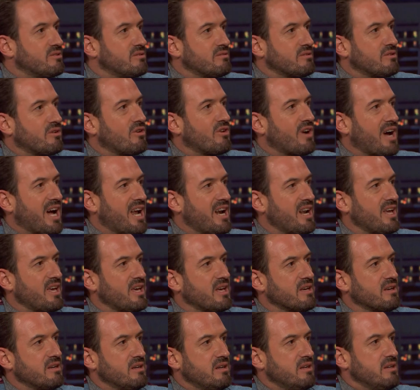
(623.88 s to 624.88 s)
¿no? con
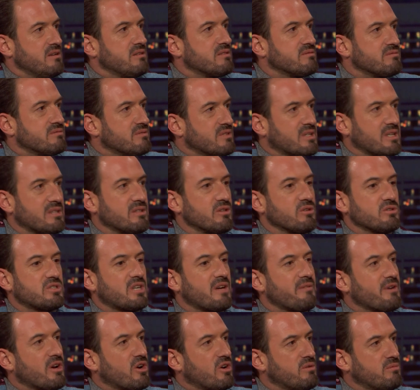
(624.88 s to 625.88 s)
alguien que no
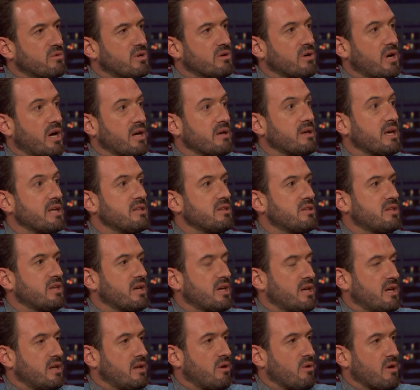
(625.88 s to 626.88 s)
sabes cómo... Hay
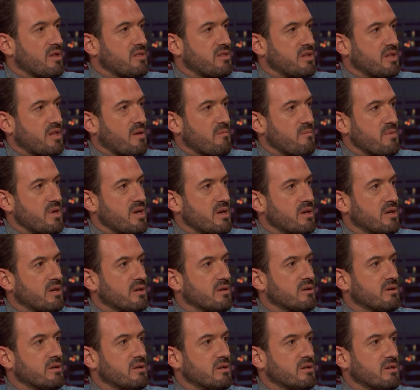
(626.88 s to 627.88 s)
gente que lo hace también.
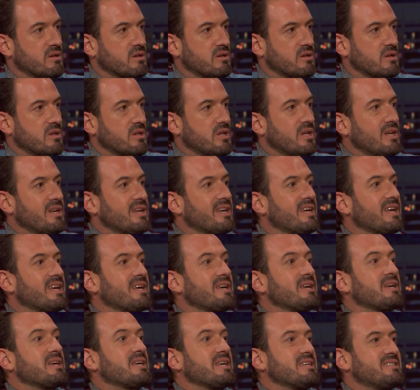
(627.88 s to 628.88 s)
Esperas que le salga de
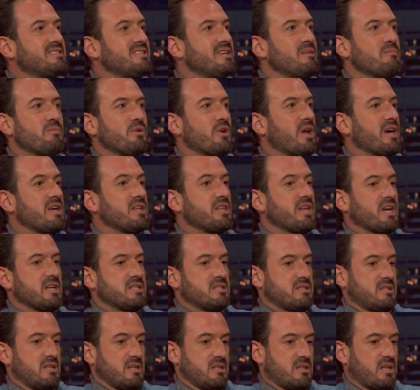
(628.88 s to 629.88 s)
él, pero... sí, pero hay gente
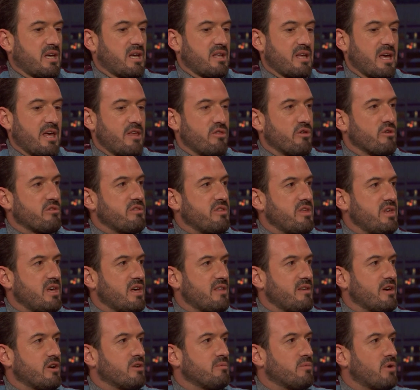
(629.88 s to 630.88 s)
este que, que, hay dos
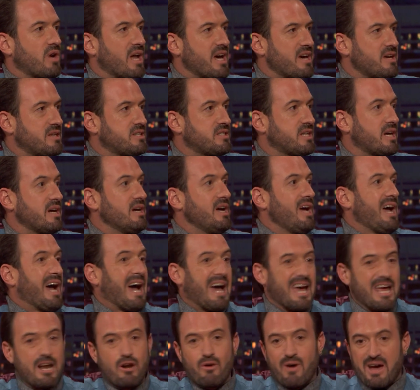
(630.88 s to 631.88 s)
días de cómo la echa,
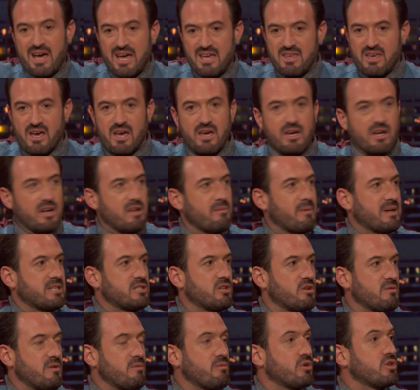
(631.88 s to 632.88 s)
a él o a ella, ¿eh? que le
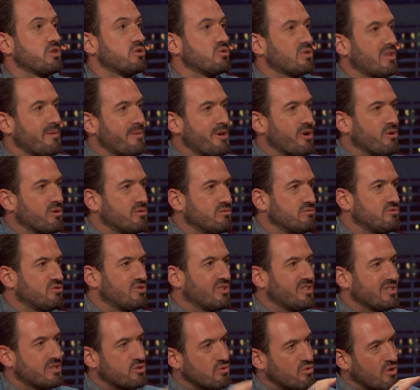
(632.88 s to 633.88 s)
pasa lo mismo. Yo tengo un amigo
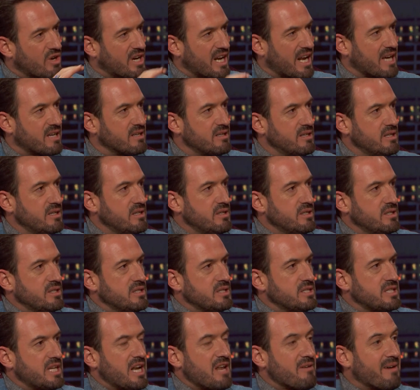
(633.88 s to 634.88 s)
que es un, crack.
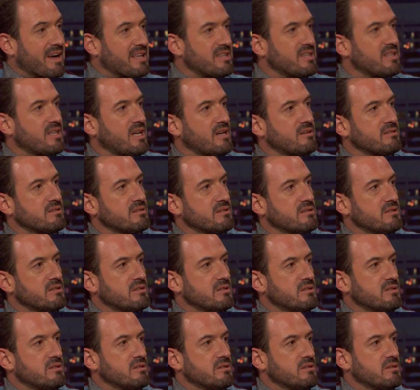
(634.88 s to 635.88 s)
Se levanta,
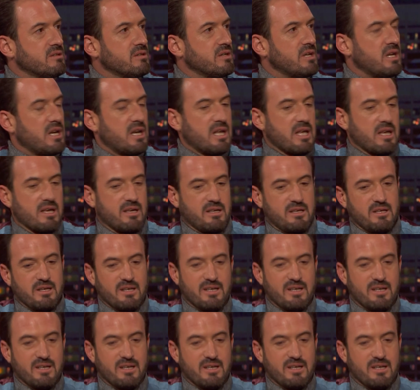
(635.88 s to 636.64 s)
le,